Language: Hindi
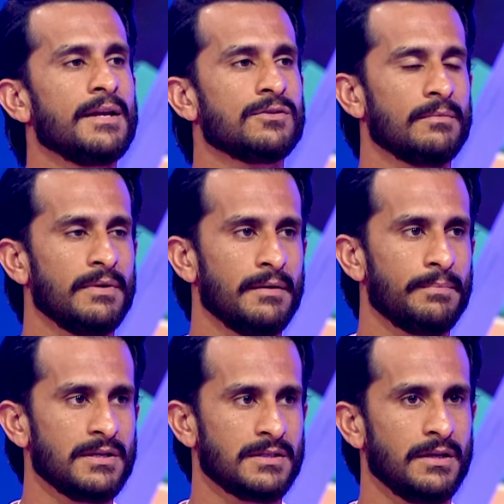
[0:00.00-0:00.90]
नहीं ईश्वर भाई
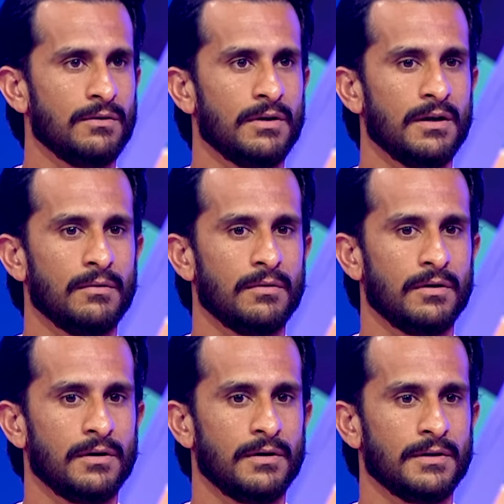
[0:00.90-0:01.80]
ऑपरेशन नहीं हुए
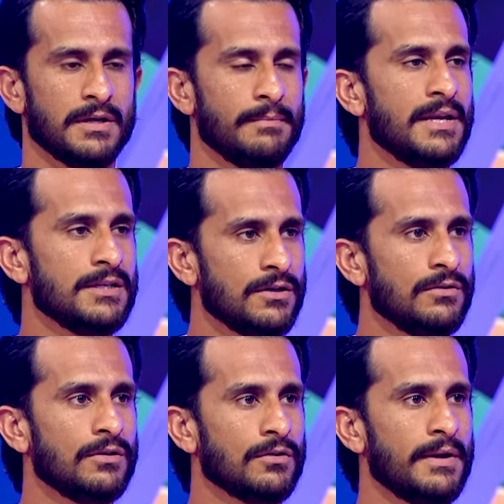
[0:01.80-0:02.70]
जब मेरी
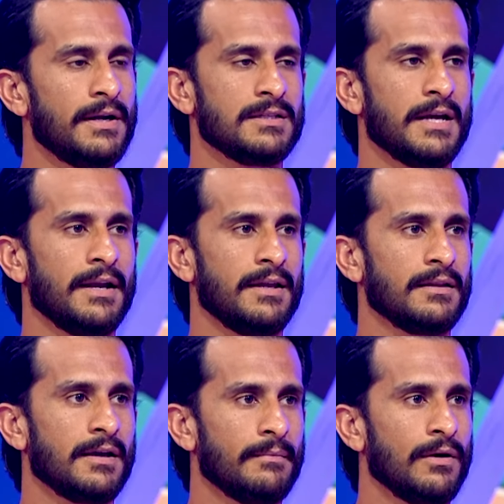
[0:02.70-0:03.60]
इंजरी हुई थी तो मैंने डिसाइड
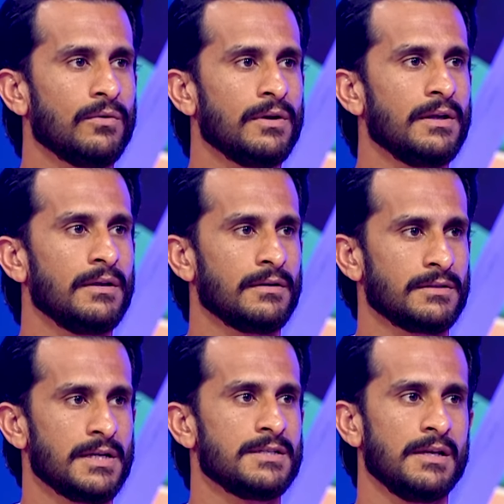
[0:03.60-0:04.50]
किया था कि मैं कोई
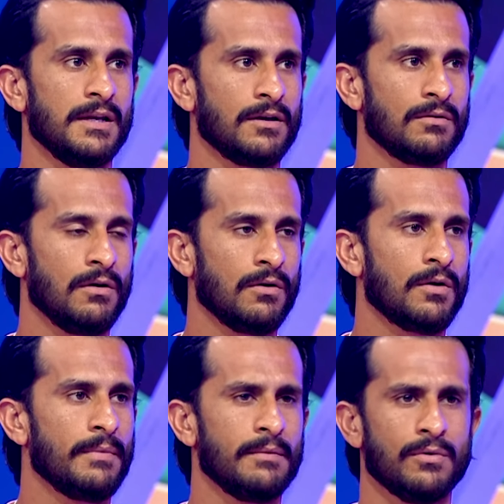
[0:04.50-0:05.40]
सर्जरी नहीं
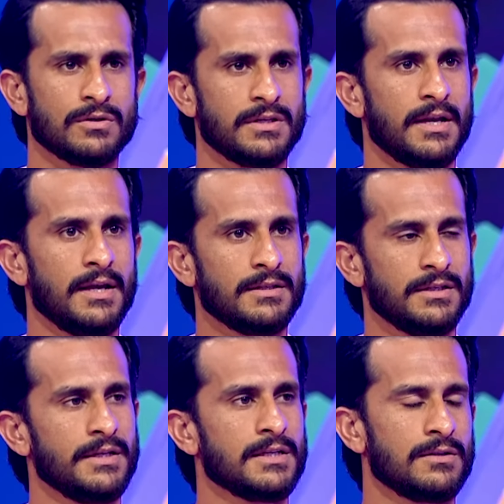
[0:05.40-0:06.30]
करवाऊंगा और मैंने बहुत सारे
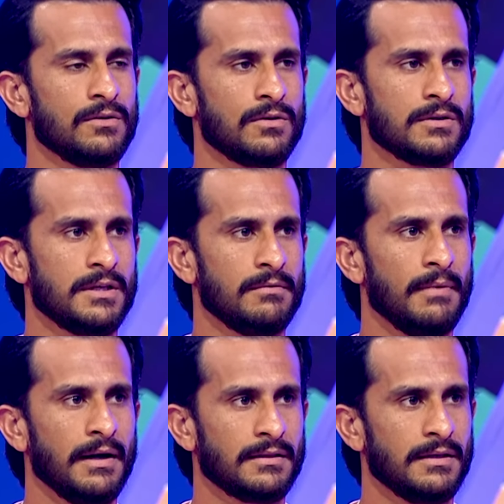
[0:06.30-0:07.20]
सीनियर्स लोगों से
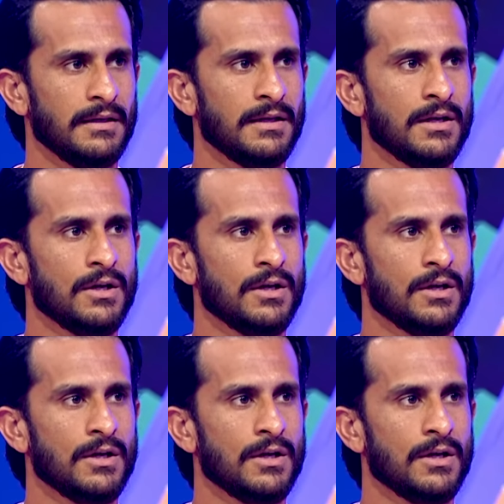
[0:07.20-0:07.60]
भी बात की